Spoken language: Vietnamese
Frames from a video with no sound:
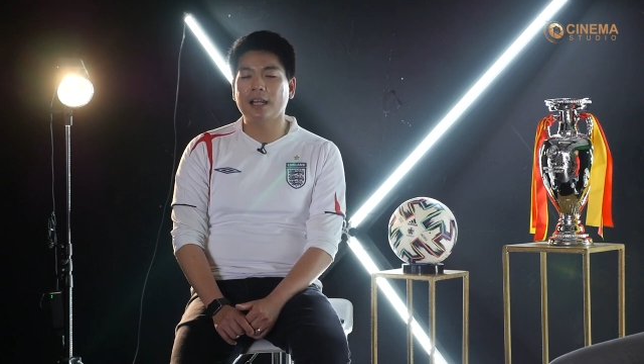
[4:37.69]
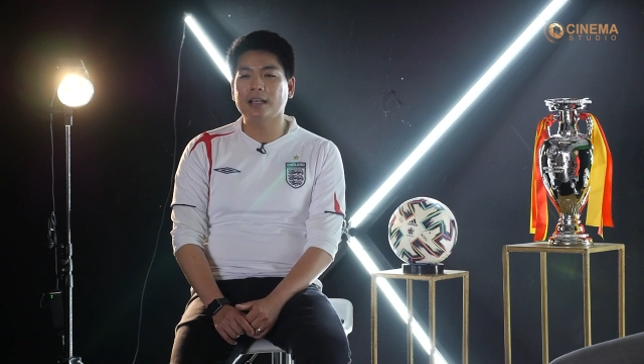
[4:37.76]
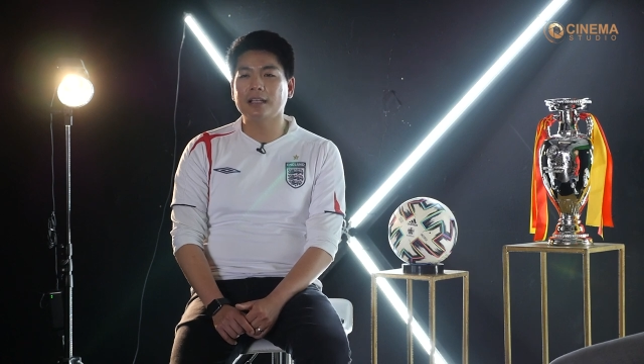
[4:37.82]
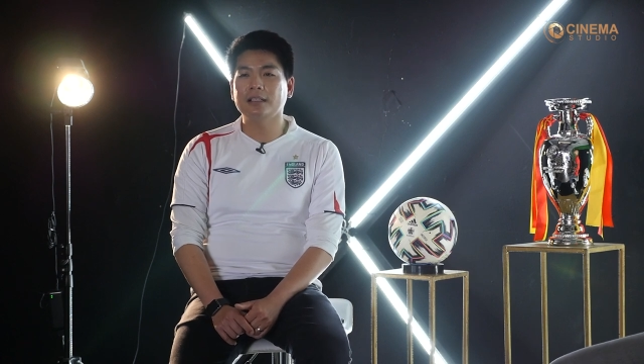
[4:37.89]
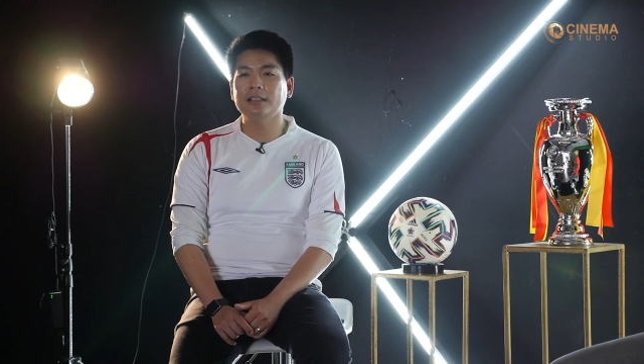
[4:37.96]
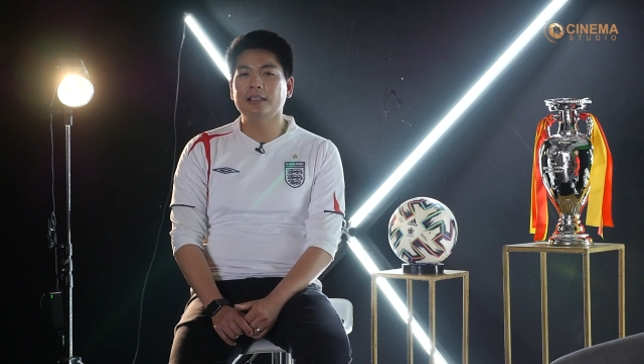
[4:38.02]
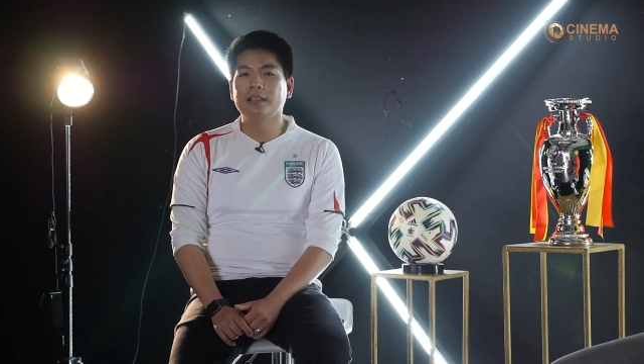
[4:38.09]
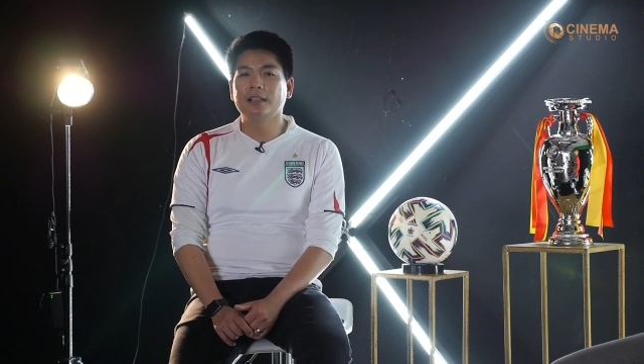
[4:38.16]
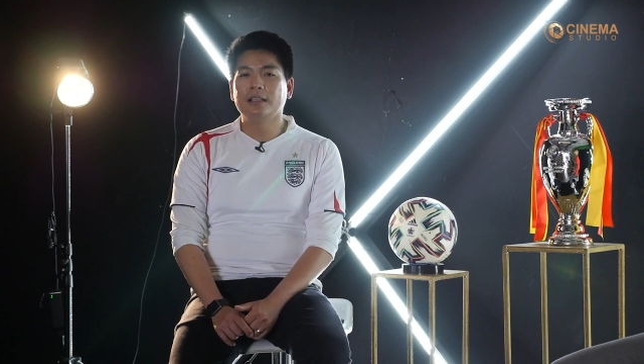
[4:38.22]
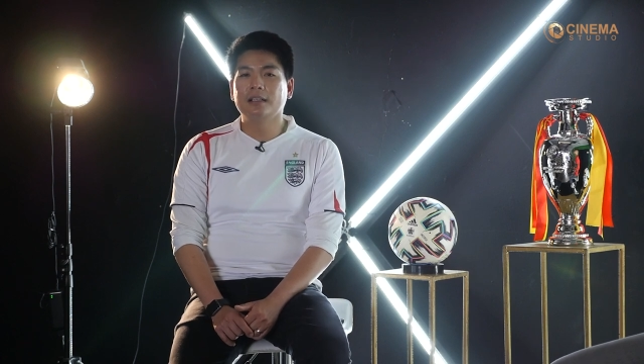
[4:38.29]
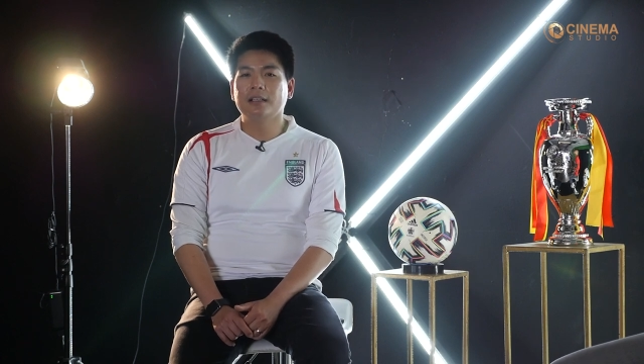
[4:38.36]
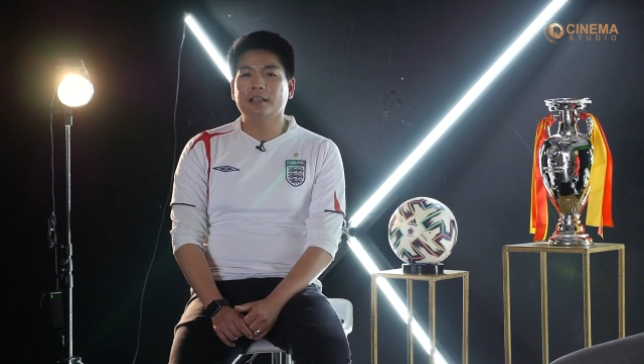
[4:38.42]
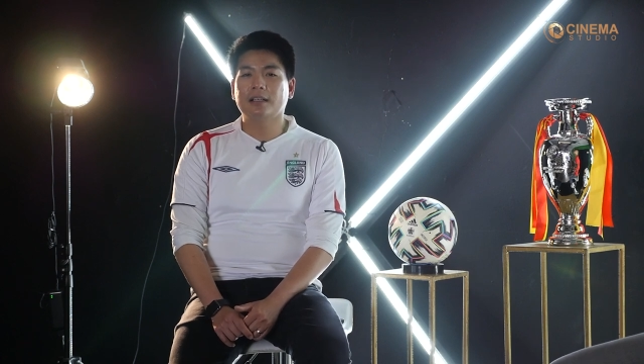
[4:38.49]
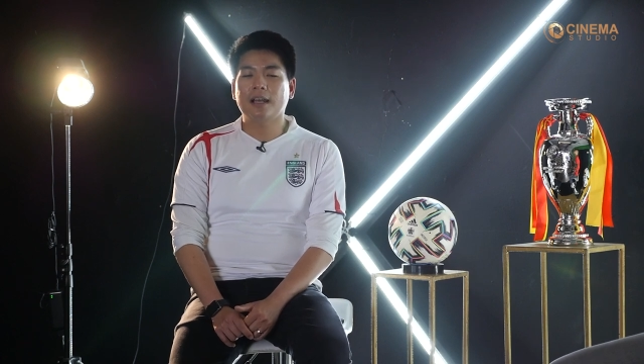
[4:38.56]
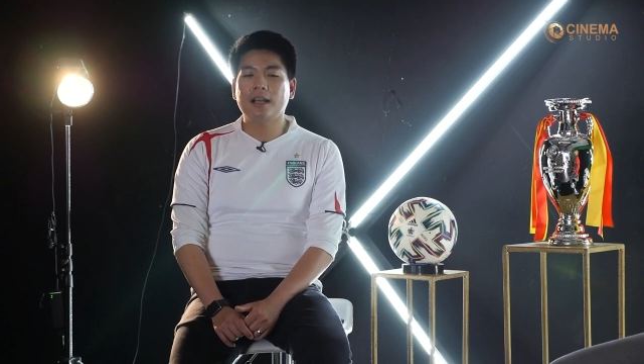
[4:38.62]
thắng
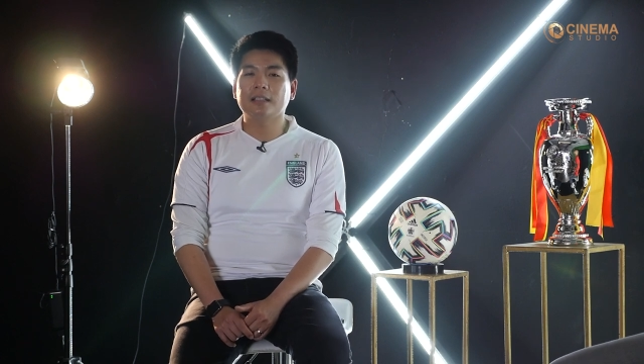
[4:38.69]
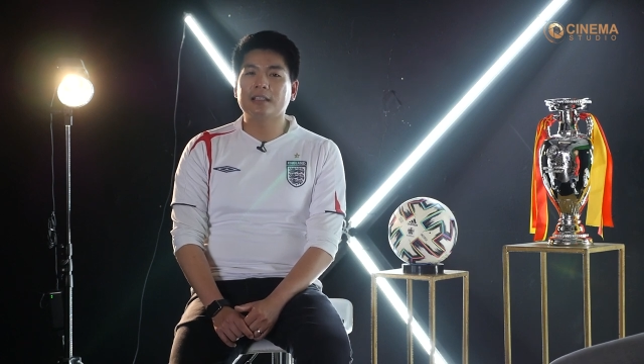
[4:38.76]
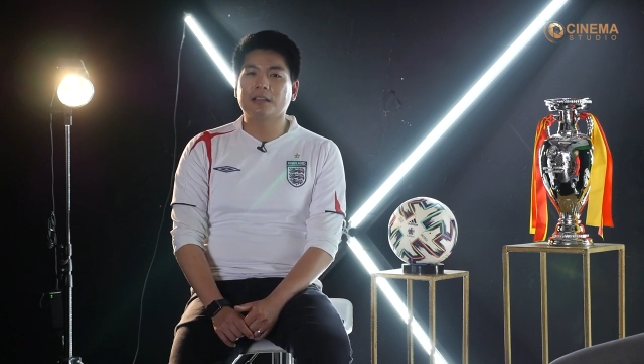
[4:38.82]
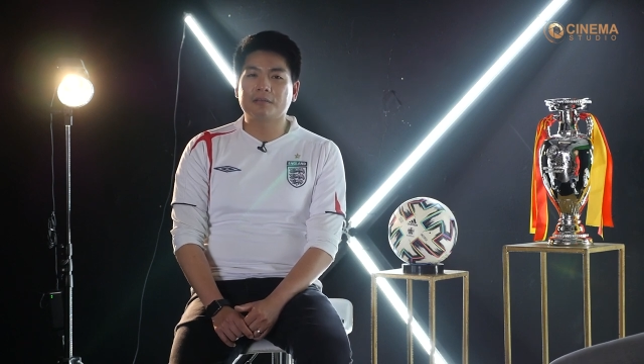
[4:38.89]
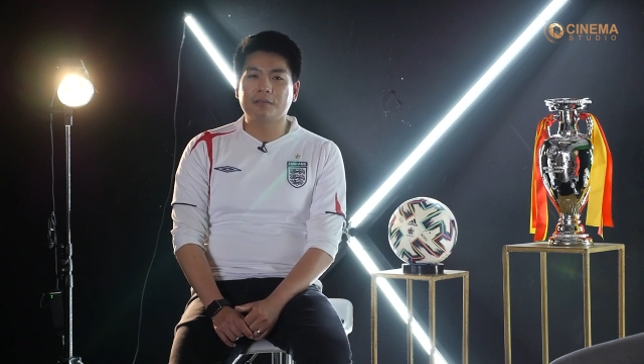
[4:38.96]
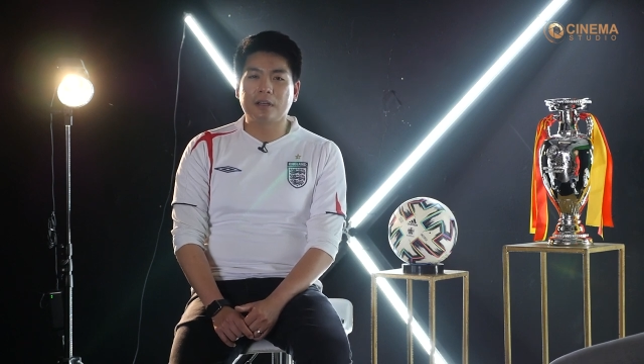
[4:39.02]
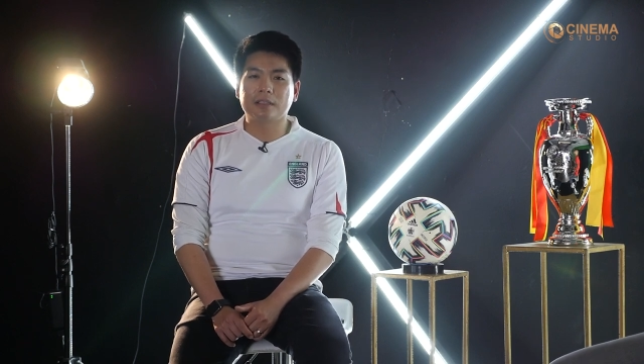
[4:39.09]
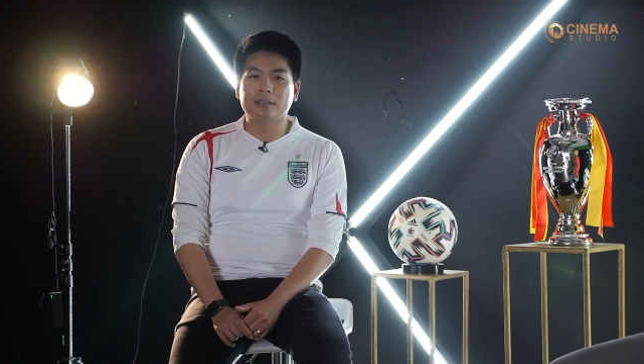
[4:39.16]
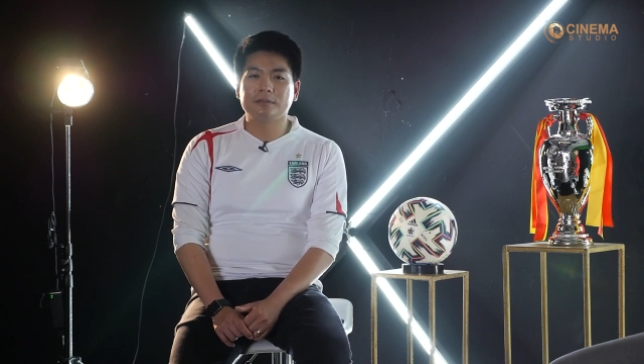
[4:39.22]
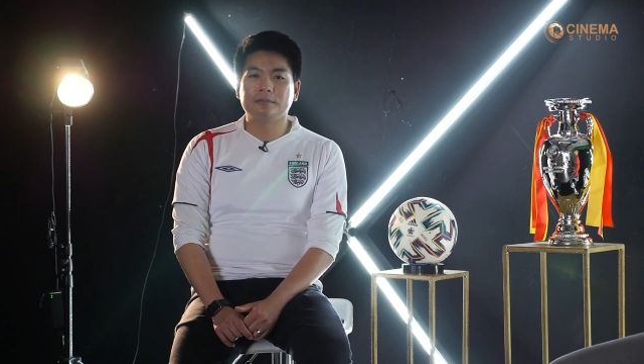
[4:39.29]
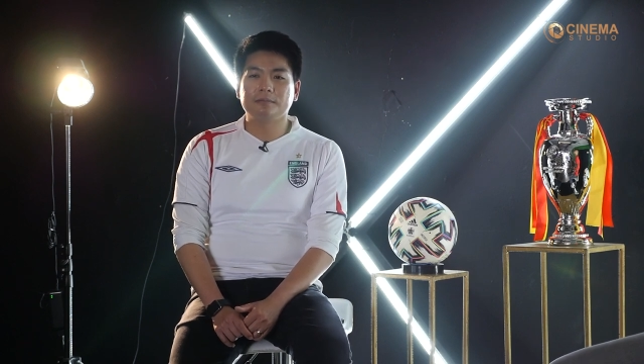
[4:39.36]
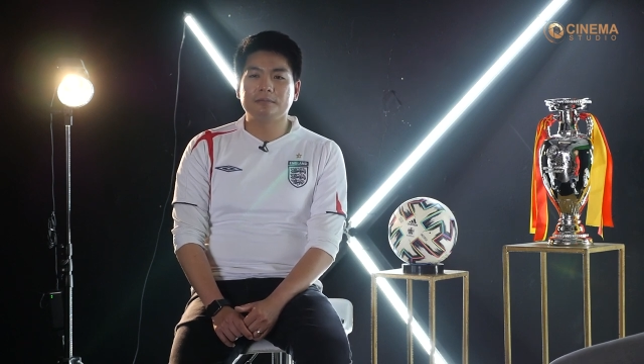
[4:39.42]
khá là chật vật,